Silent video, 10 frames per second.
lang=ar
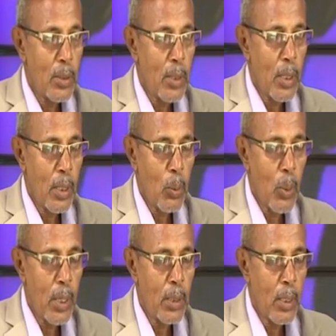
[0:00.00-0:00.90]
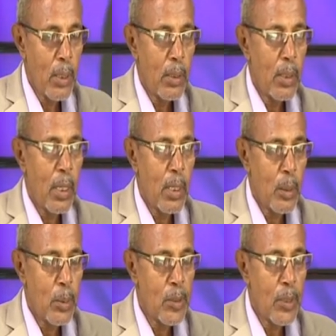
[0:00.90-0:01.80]
آه، واحده يعني
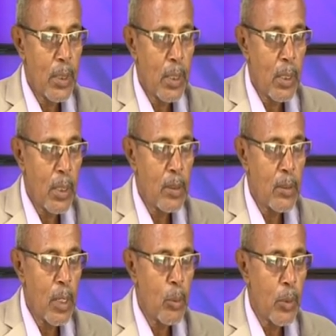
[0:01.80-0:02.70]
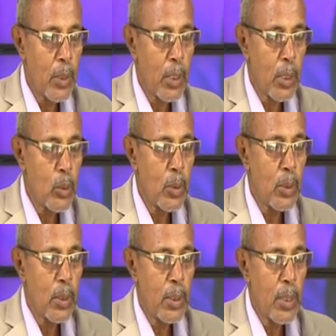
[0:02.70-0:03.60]
بالذات النساء ممكن الرجل
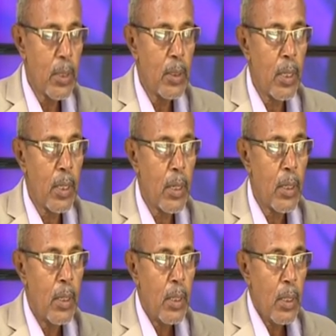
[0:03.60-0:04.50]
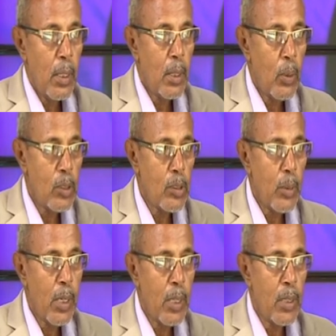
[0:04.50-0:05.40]
يحتاج يتكرر لانه حسب
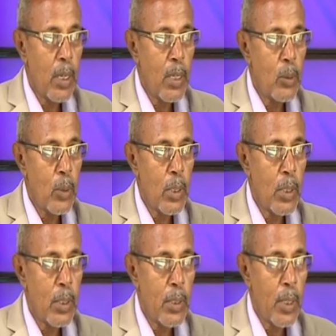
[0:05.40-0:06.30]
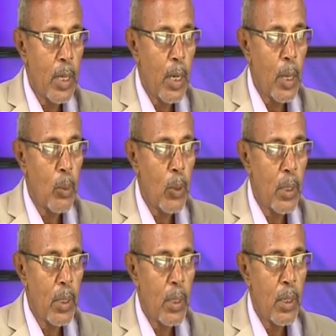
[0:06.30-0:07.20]
العدد والالتهاب
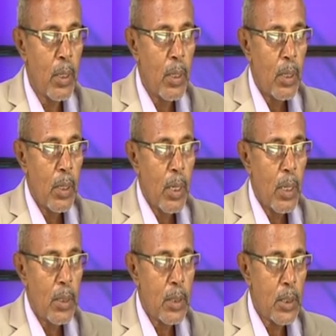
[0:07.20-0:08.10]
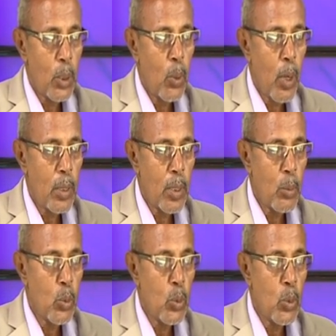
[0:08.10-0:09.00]
والتشوهات
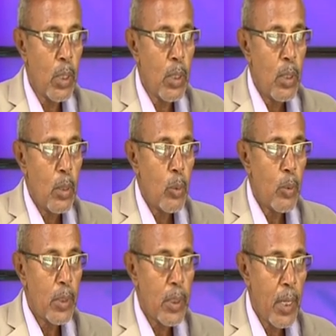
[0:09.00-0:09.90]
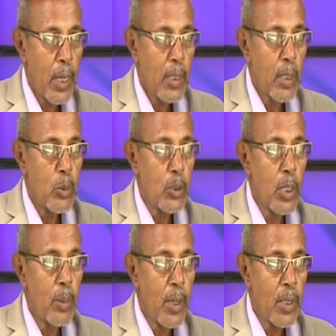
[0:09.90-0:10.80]
الموجودة ممكن تتعالج
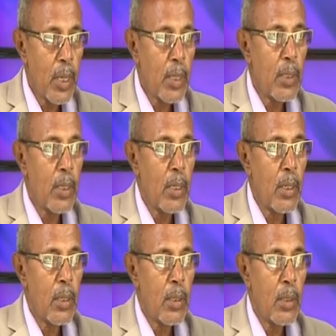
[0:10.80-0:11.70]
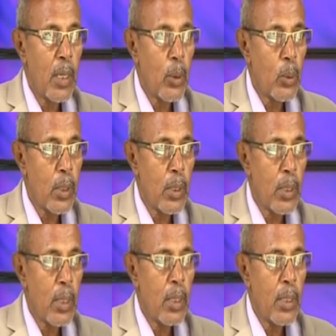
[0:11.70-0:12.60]
المشكلة بعد ذاك ياخذ
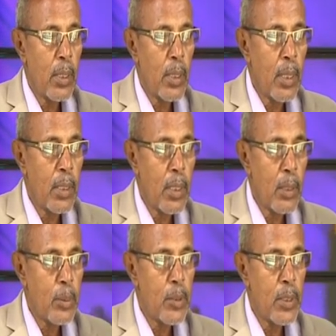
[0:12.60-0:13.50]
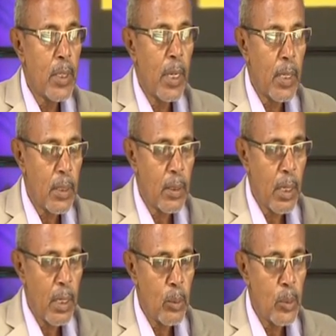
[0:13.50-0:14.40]
العلاج اللي بيزيد العدد
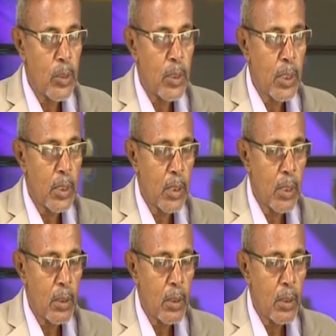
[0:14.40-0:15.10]
ثاني وبيزيد النشاط